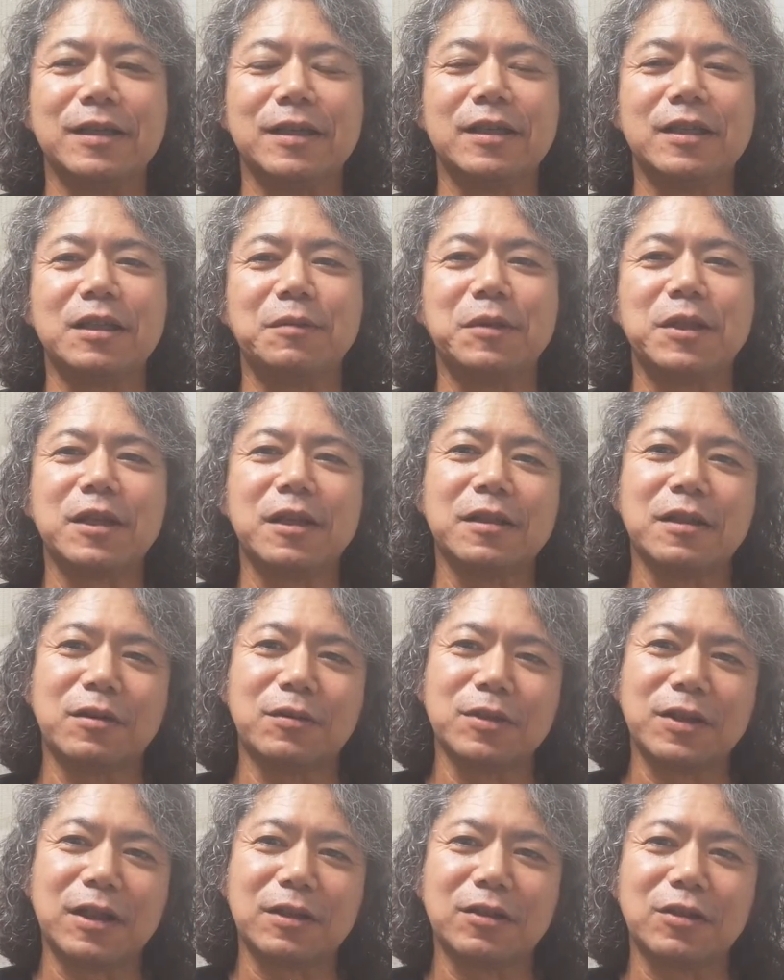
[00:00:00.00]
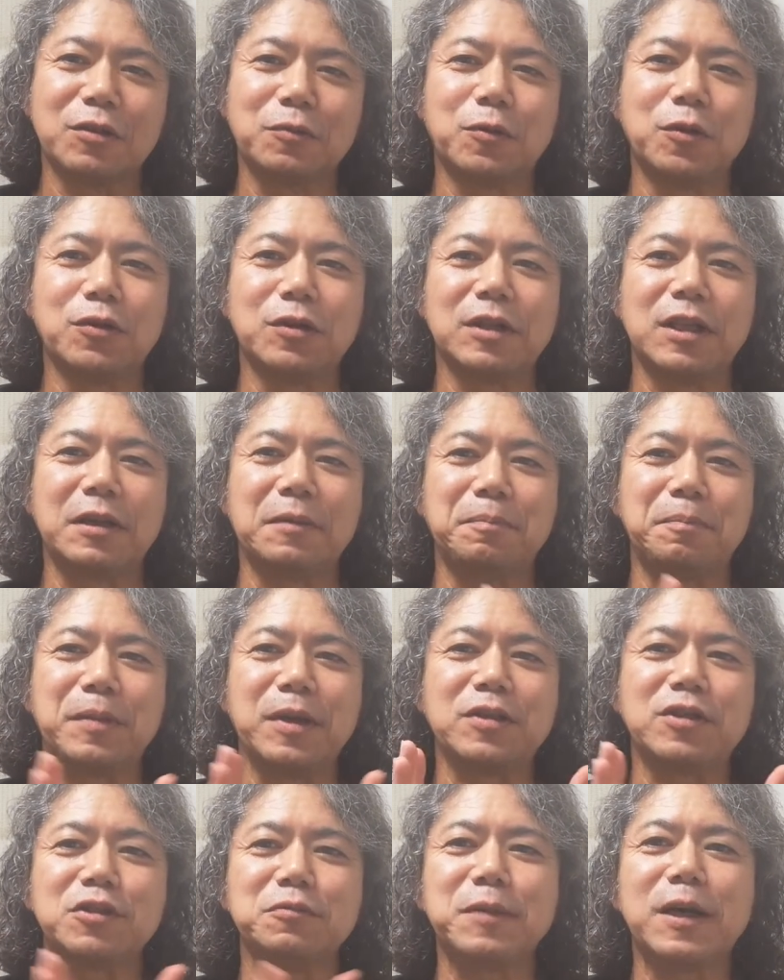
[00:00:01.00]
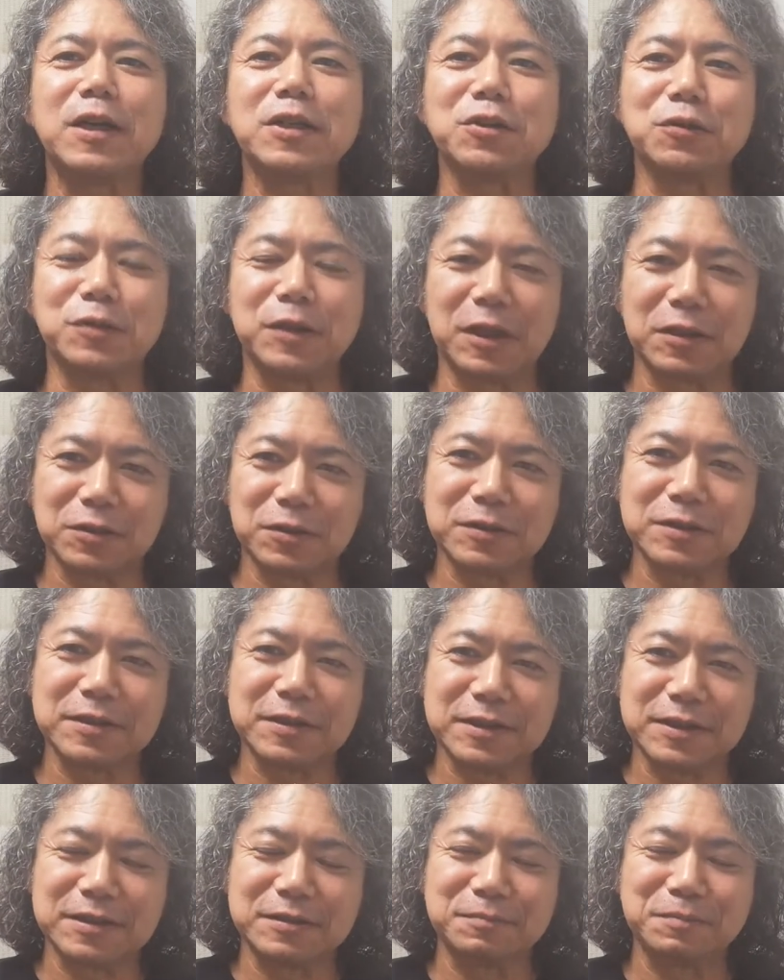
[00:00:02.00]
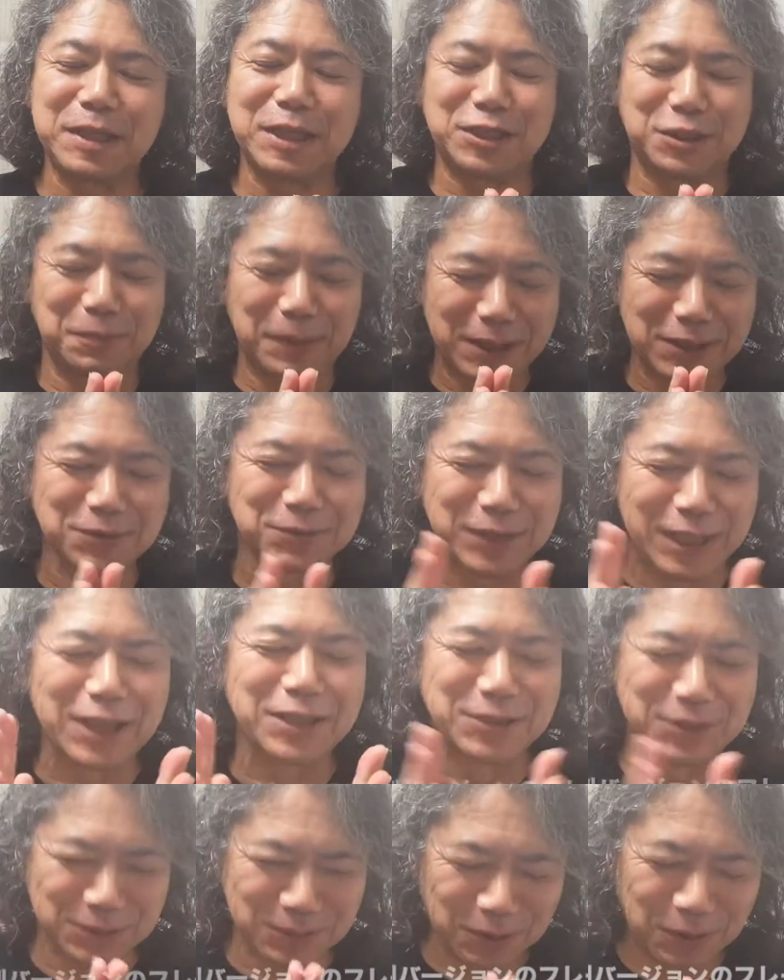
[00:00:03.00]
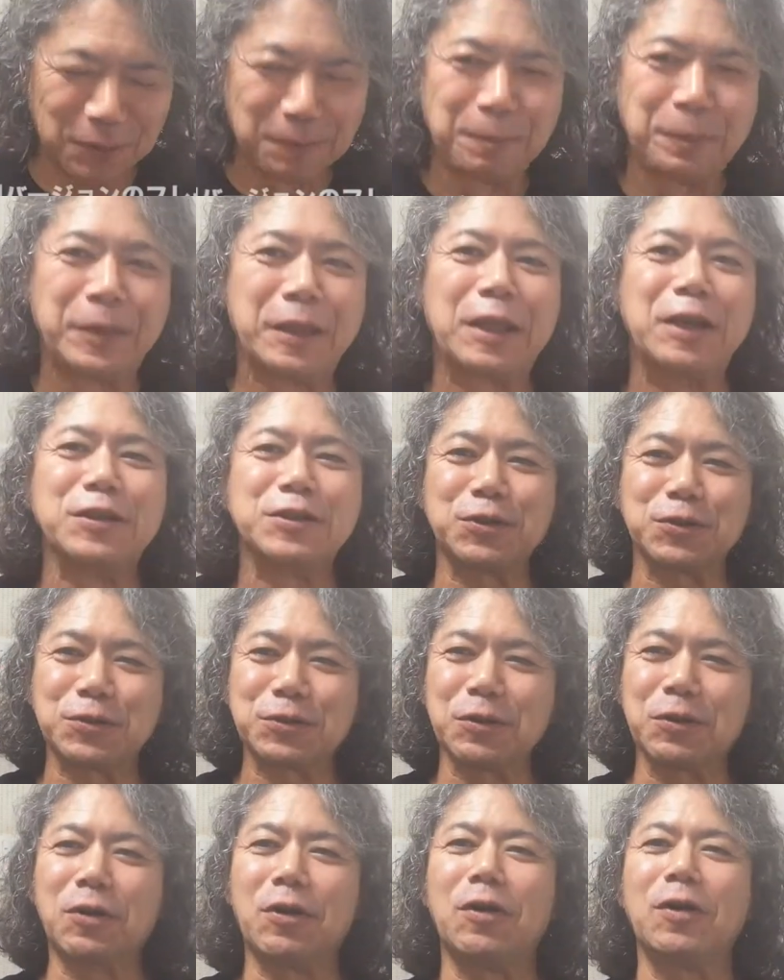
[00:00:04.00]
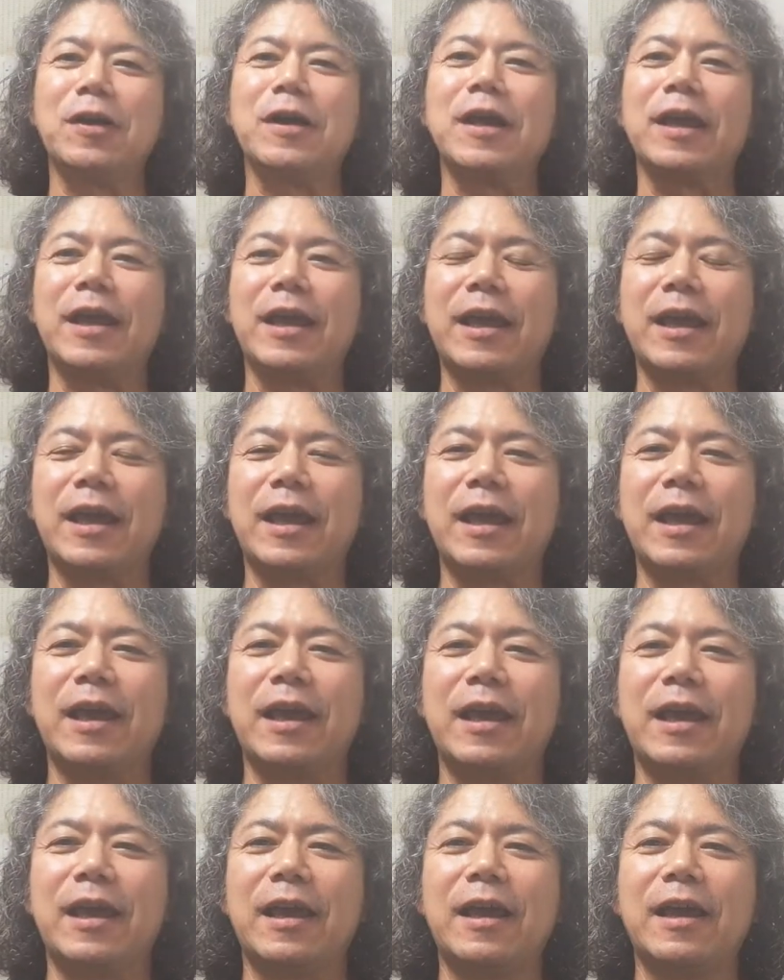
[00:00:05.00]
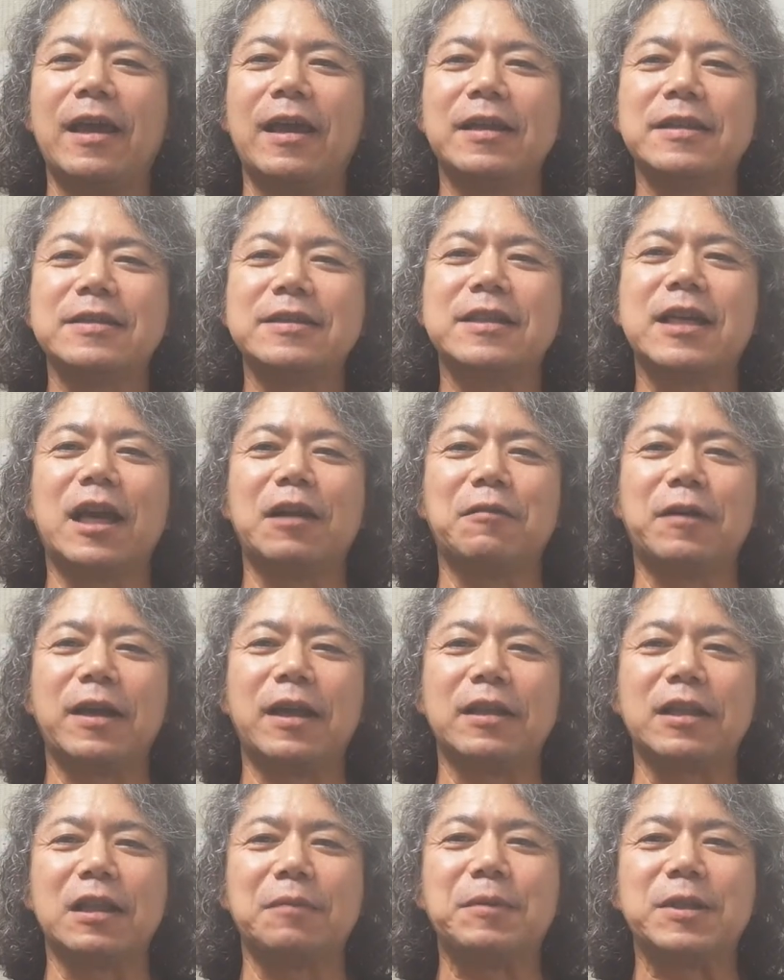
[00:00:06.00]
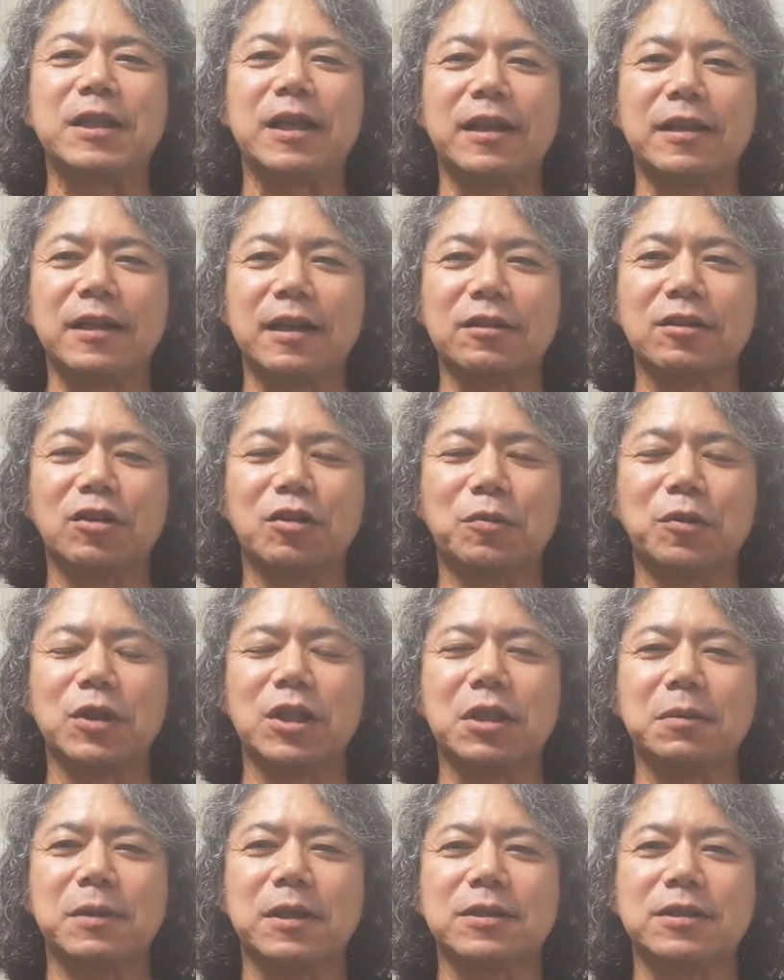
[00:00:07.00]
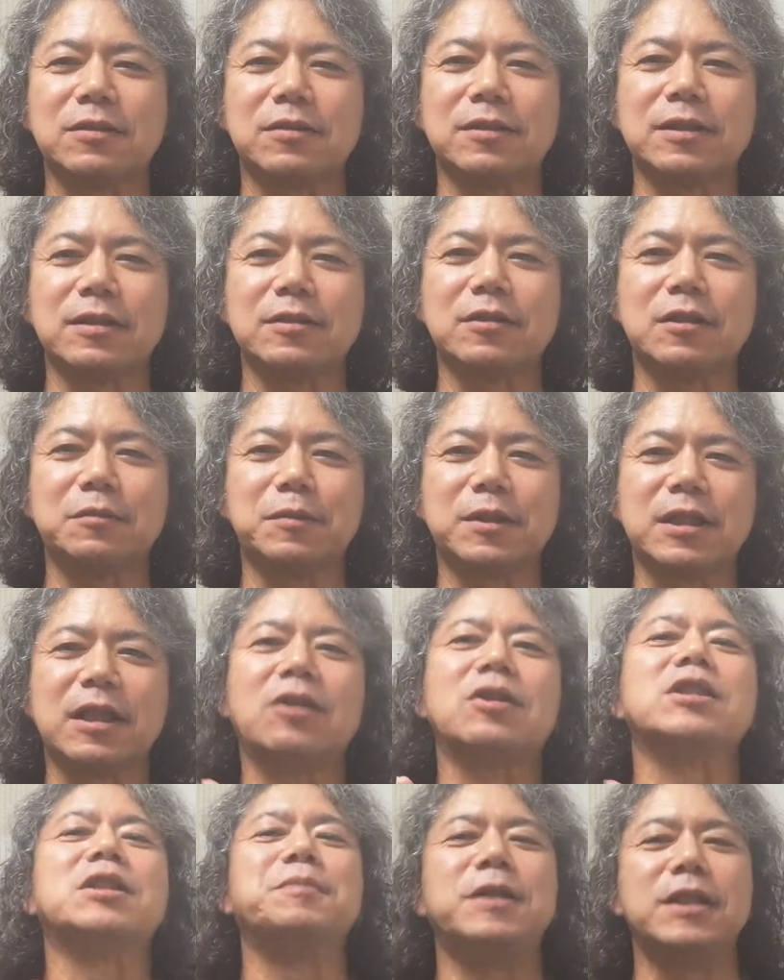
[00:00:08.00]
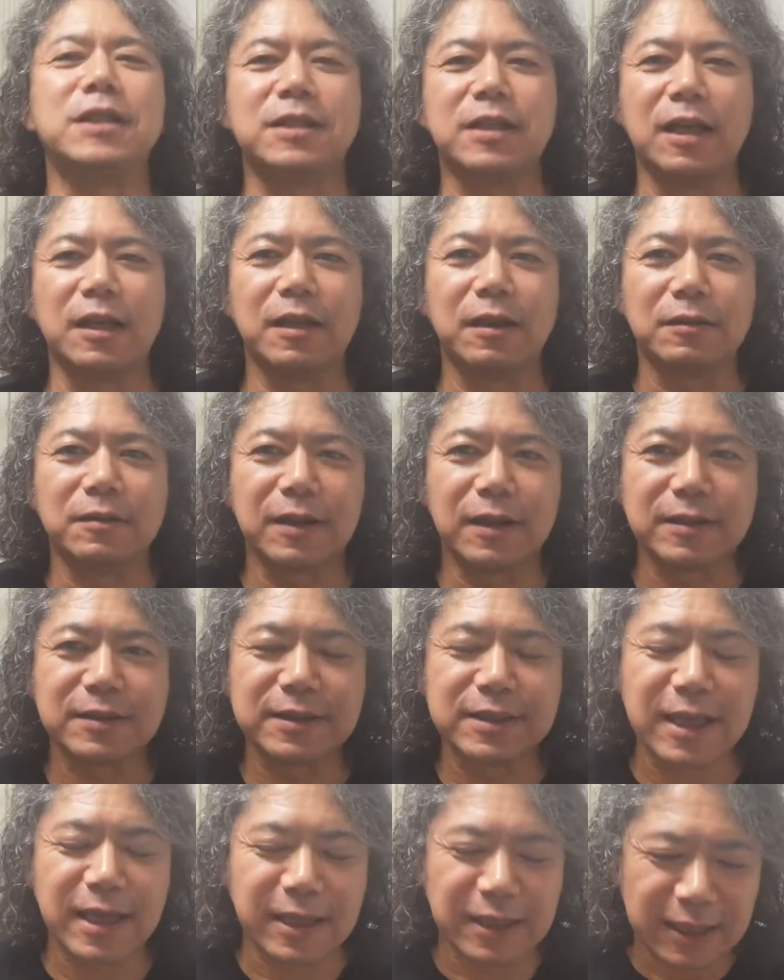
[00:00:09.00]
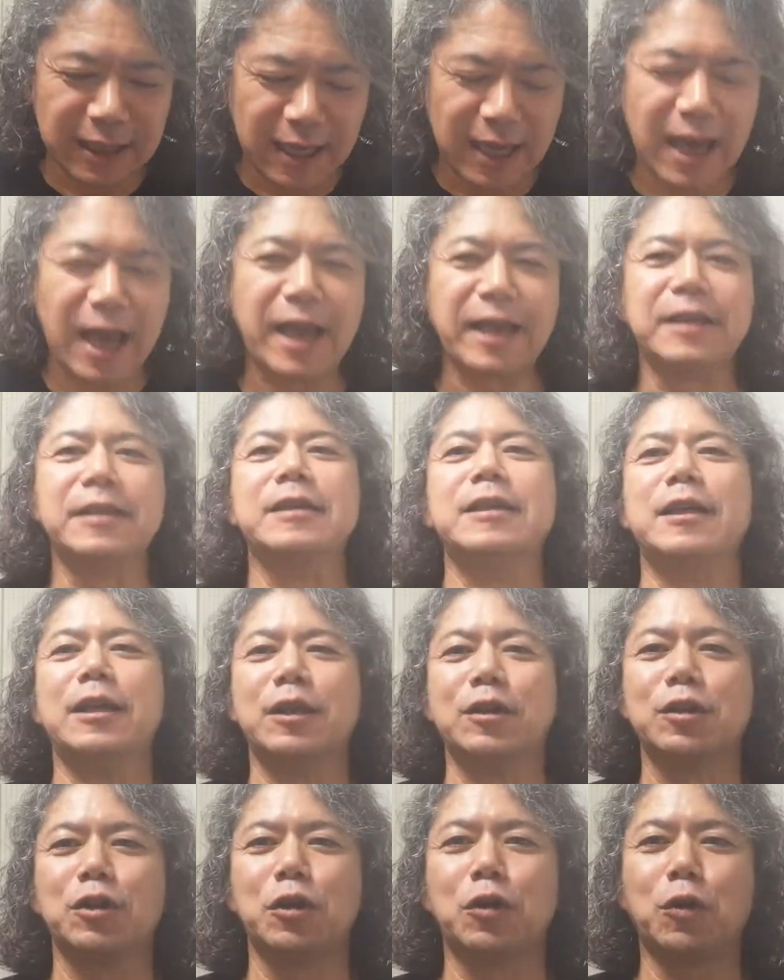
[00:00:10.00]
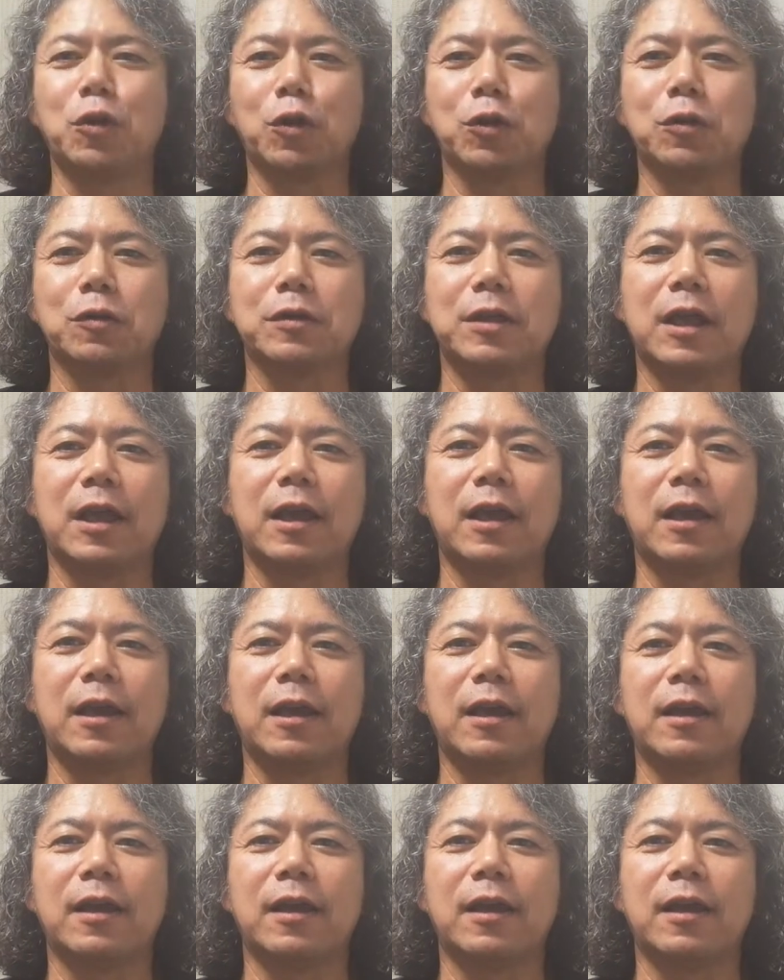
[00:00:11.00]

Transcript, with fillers: いてみたいだろうなと思うので、別バージョンのやつです。別バージョンのやつを、ちょっと、えー、次回はやってみたいなと思ってますので、それも楽しみにしていてください。はい。ということで、